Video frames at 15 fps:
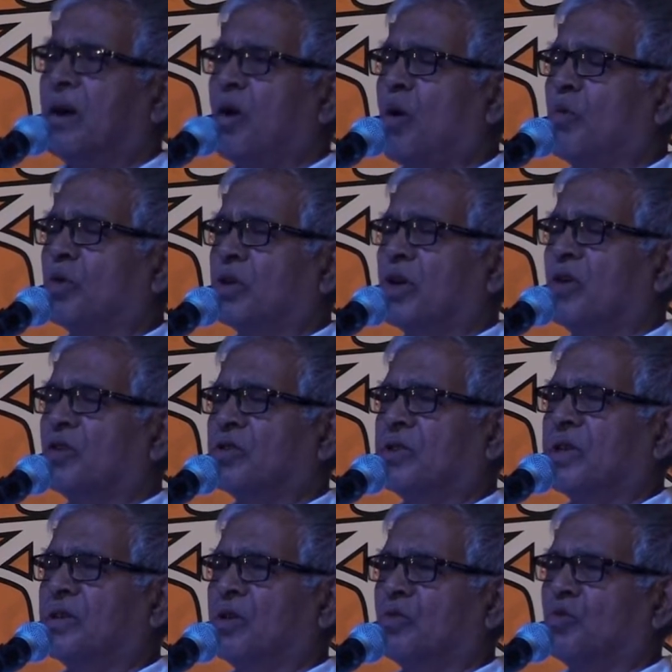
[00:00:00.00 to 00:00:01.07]
ক্ষমতা
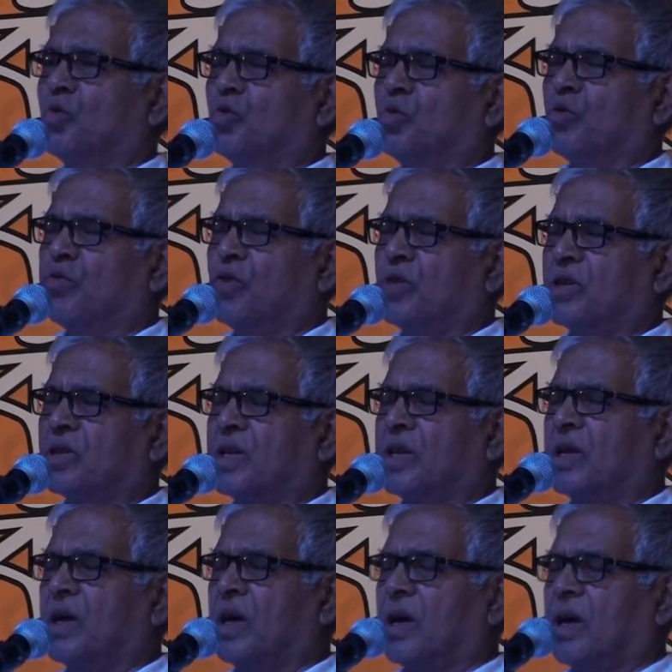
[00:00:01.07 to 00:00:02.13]
হস্তান্তর যুক্তফ্রন্টের
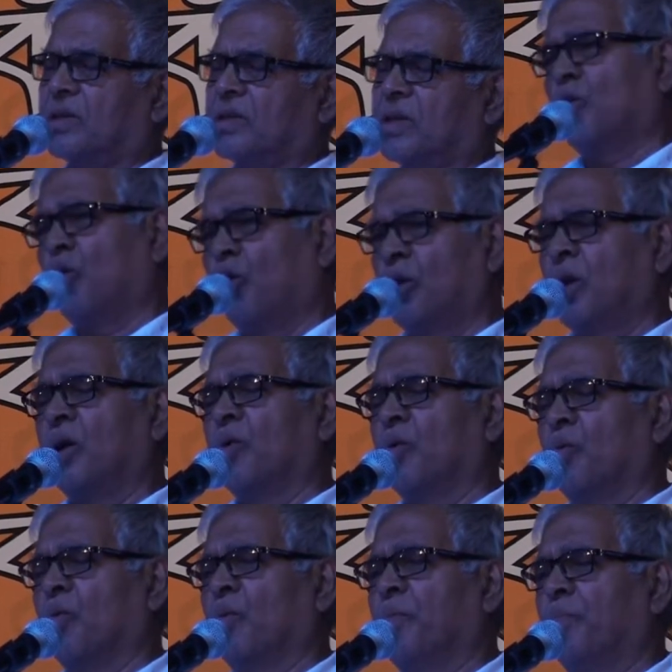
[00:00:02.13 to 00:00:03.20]
কাছে করলেও
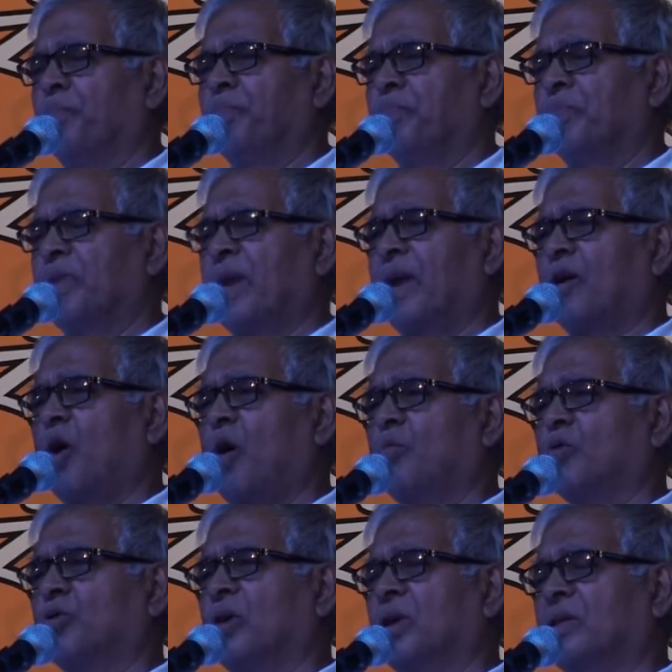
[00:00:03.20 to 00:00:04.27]
তারা
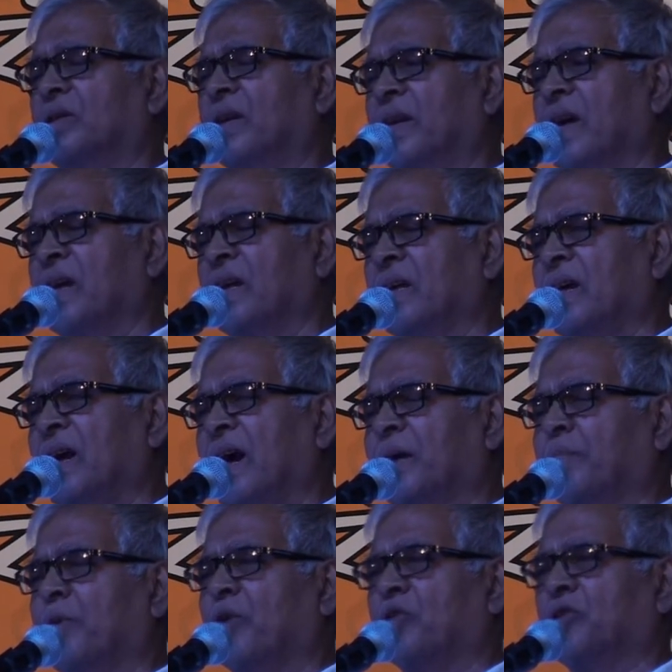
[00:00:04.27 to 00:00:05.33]
ক্ষমতা ছিনিয়ে নিয়ে
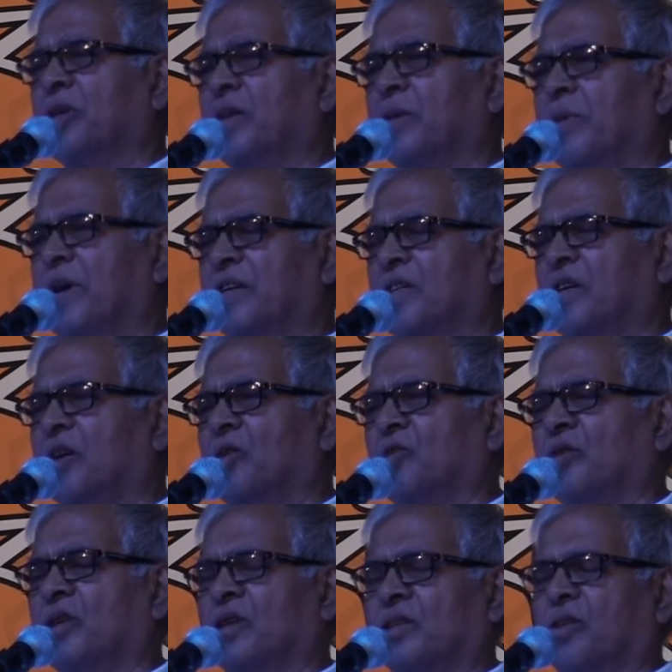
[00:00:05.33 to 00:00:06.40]
আটপন্ন সালে মার্শাল্য
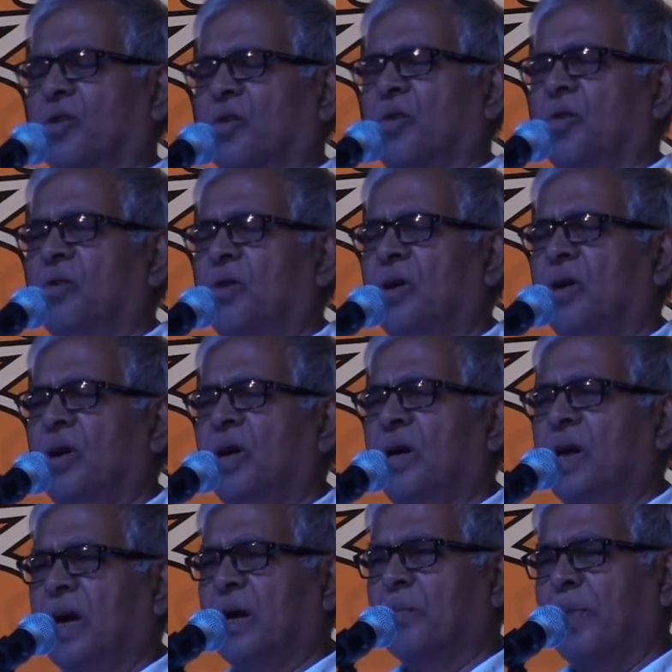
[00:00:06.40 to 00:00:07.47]
দিয়েছিল
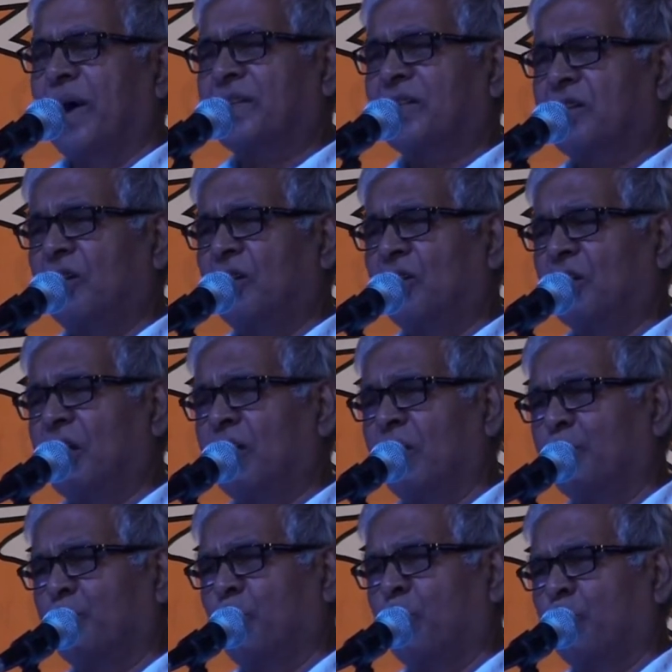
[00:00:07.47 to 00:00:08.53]
এই মার্শাল্য দেওয়ার
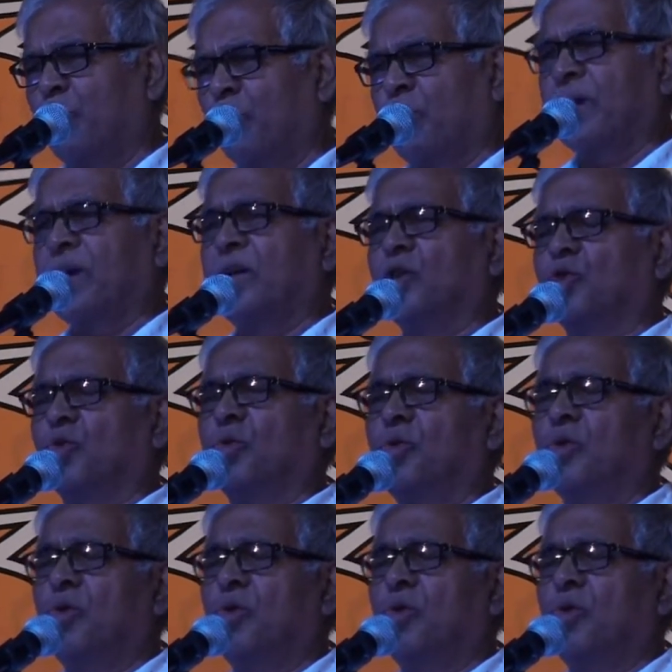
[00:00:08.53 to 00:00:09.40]
পরপরই কিন্তু